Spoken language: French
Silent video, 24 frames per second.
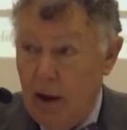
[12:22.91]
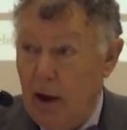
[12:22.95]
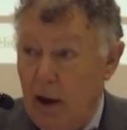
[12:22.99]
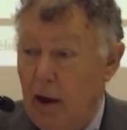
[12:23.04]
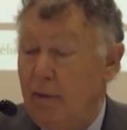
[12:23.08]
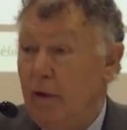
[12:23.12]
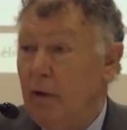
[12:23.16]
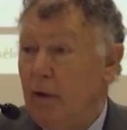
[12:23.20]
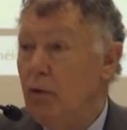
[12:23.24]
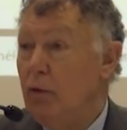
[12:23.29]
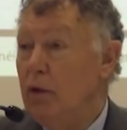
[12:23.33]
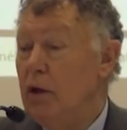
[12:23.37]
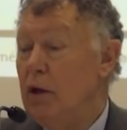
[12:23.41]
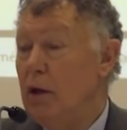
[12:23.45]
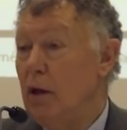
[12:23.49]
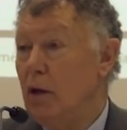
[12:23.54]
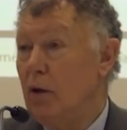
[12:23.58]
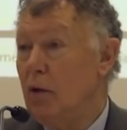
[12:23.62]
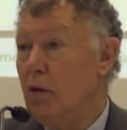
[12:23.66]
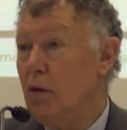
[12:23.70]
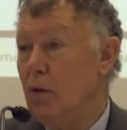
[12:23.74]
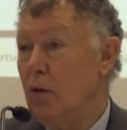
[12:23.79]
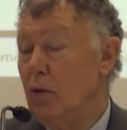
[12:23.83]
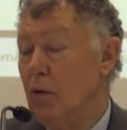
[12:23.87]
Elle va nous
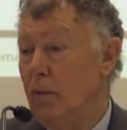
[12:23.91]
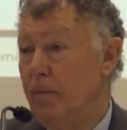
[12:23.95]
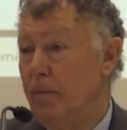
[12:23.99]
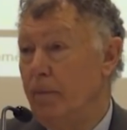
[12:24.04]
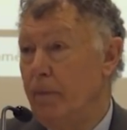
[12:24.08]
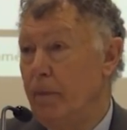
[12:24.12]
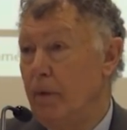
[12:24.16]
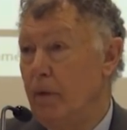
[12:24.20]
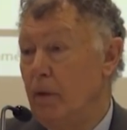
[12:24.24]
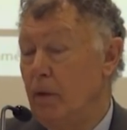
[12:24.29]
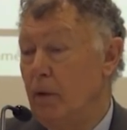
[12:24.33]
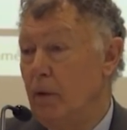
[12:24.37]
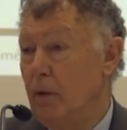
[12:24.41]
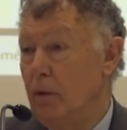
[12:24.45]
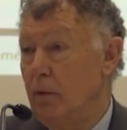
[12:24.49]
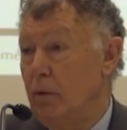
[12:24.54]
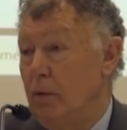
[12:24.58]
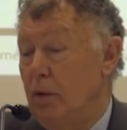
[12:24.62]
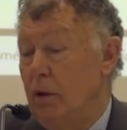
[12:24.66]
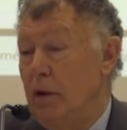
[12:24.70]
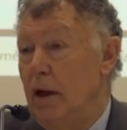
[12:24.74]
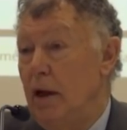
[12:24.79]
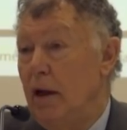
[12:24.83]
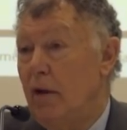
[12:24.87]
dire que
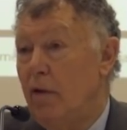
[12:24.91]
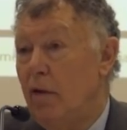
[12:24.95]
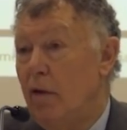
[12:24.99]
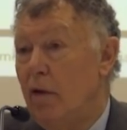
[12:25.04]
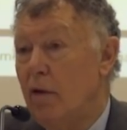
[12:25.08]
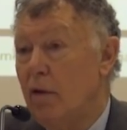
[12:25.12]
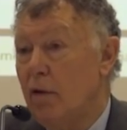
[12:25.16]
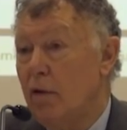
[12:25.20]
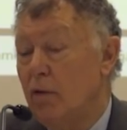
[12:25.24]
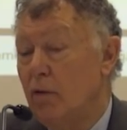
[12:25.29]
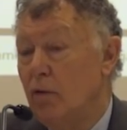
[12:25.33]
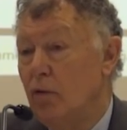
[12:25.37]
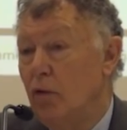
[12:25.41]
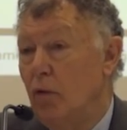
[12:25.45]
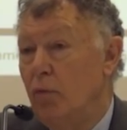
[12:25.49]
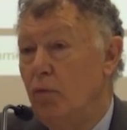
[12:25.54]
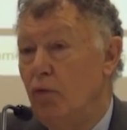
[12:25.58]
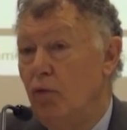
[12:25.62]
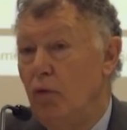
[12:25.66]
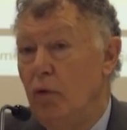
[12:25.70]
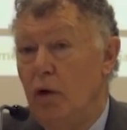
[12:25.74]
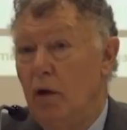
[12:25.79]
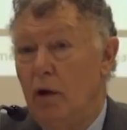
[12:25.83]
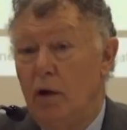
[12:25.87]
il existe
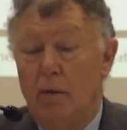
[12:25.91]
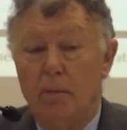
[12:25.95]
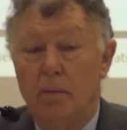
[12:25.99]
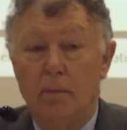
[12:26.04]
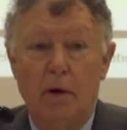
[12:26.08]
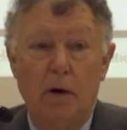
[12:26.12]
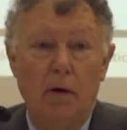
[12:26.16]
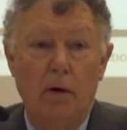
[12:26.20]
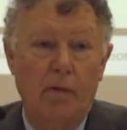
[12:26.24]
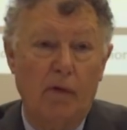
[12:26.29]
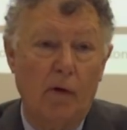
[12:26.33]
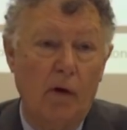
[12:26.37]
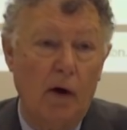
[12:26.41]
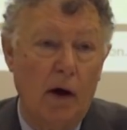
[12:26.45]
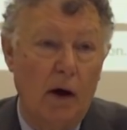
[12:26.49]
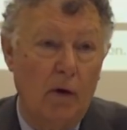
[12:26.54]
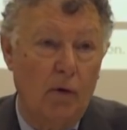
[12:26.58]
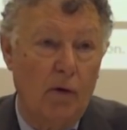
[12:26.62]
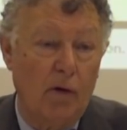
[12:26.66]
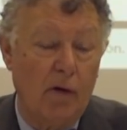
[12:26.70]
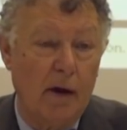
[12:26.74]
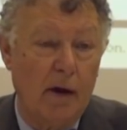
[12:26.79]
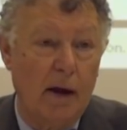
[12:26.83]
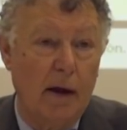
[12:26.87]
depuis
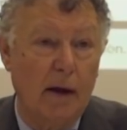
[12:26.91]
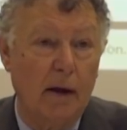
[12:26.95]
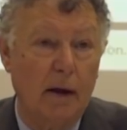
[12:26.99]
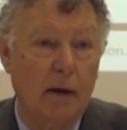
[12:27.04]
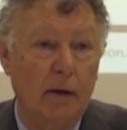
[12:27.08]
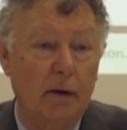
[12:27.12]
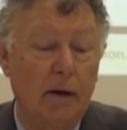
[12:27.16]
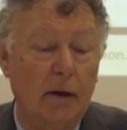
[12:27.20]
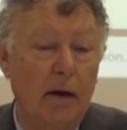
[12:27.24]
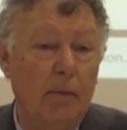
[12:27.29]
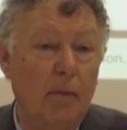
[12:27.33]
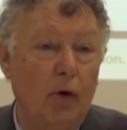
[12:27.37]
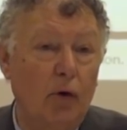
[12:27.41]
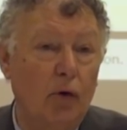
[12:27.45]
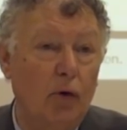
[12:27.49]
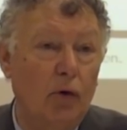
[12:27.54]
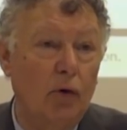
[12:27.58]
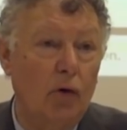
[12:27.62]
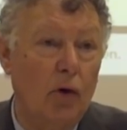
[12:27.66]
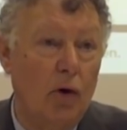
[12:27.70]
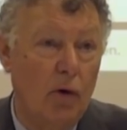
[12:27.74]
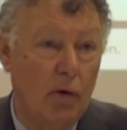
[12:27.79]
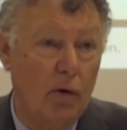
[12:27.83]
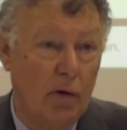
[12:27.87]
1945 tellement de
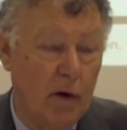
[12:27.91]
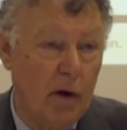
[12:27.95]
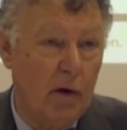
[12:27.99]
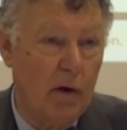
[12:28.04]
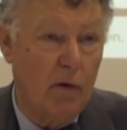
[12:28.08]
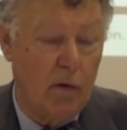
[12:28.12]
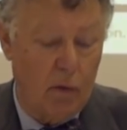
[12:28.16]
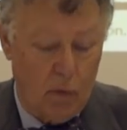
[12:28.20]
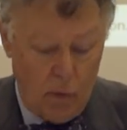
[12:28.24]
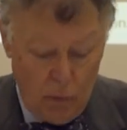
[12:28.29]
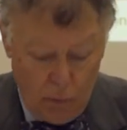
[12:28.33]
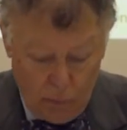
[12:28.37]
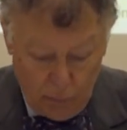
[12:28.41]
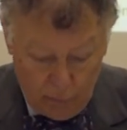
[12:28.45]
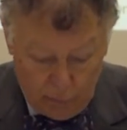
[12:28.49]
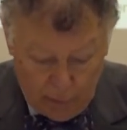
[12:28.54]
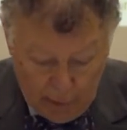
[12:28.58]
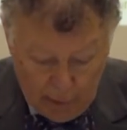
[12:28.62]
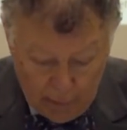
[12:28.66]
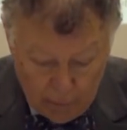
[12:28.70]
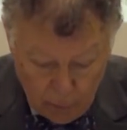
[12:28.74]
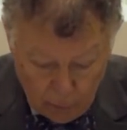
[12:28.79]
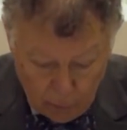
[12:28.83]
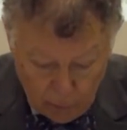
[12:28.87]
transgressions,
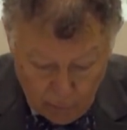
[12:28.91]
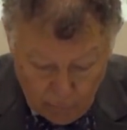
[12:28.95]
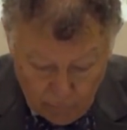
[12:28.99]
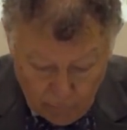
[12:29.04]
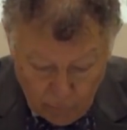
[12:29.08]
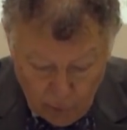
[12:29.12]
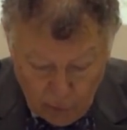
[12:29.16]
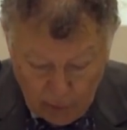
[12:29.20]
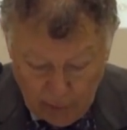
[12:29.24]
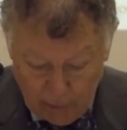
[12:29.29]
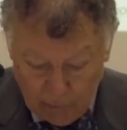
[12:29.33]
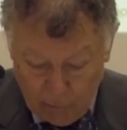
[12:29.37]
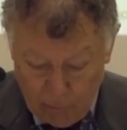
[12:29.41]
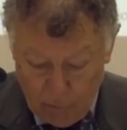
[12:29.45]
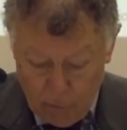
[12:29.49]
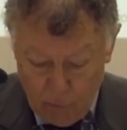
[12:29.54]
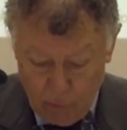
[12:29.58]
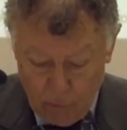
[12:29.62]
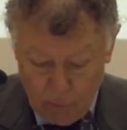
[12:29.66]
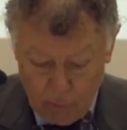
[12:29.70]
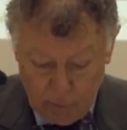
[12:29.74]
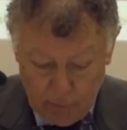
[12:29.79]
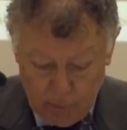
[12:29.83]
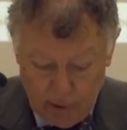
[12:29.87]
tellement de
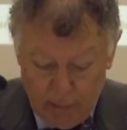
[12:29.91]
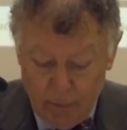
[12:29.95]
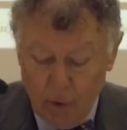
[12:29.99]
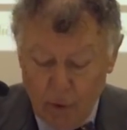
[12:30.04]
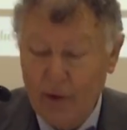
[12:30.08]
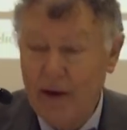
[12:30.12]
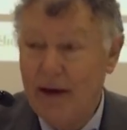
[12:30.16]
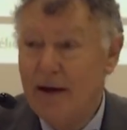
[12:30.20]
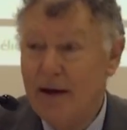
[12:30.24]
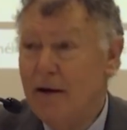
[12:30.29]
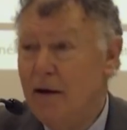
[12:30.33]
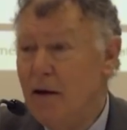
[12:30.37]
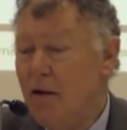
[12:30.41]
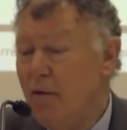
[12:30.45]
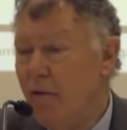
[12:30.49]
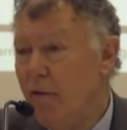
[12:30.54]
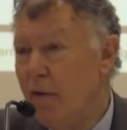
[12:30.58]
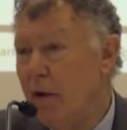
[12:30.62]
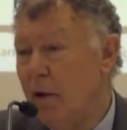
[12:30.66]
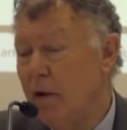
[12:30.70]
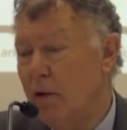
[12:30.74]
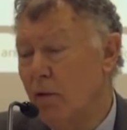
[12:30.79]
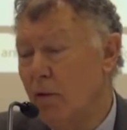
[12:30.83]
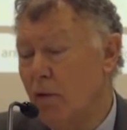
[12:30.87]
violations, tellement
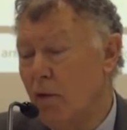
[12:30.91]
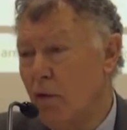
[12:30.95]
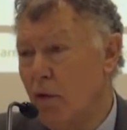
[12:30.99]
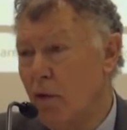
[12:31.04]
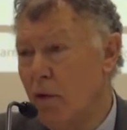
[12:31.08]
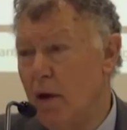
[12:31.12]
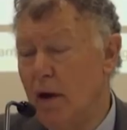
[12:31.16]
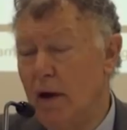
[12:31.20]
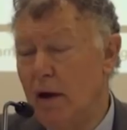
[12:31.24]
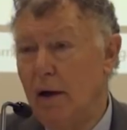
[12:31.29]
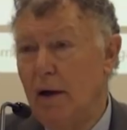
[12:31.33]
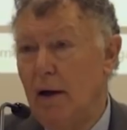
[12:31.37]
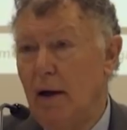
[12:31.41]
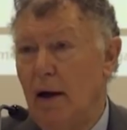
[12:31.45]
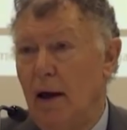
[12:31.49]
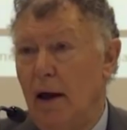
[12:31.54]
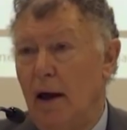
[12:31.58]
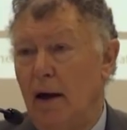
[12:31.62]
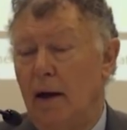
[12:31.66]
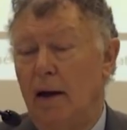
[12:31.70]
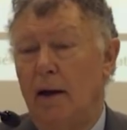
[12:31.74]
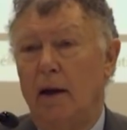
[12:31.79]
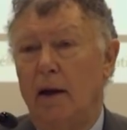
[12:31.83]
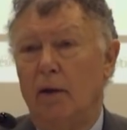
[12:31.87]
d'indifférences
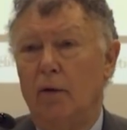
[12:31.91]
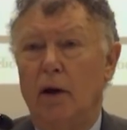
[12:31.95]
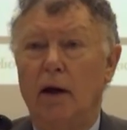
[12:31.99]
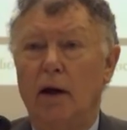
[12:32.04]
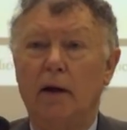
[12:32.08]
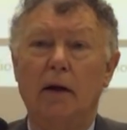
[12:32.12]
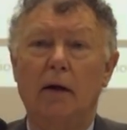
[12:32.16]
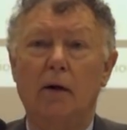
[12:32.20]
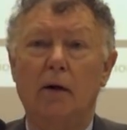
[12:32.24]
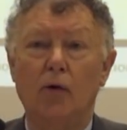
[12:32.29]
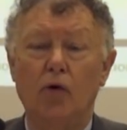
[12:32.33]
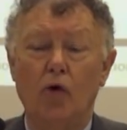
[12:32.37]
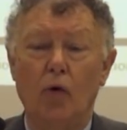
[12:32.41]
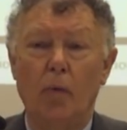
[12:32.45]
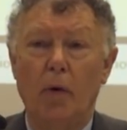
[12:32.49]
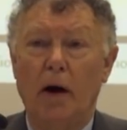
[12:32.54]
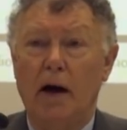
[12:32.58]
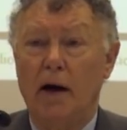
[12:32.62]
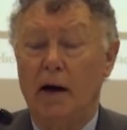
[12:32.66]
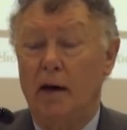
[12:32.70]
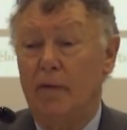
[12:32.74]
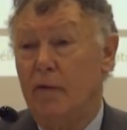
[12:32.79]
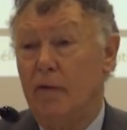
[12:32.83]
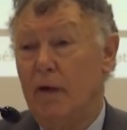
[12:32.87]
à l'égard de l'article 2,
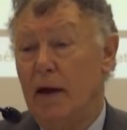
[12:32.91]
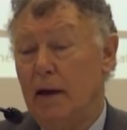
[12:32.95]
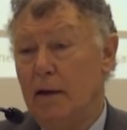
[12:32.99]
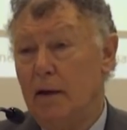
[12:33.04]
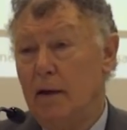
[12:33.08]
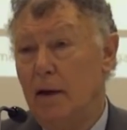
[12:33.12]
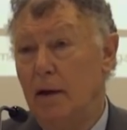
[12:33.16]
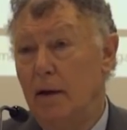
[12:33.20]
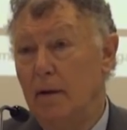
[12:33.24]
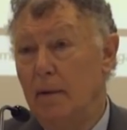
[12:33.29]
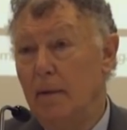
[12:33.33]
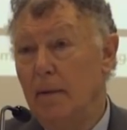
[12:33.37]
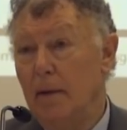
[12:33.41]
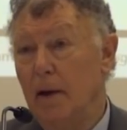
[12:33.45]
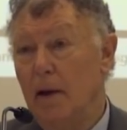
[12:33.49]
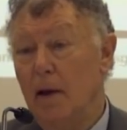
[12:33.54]
paragraphe 4,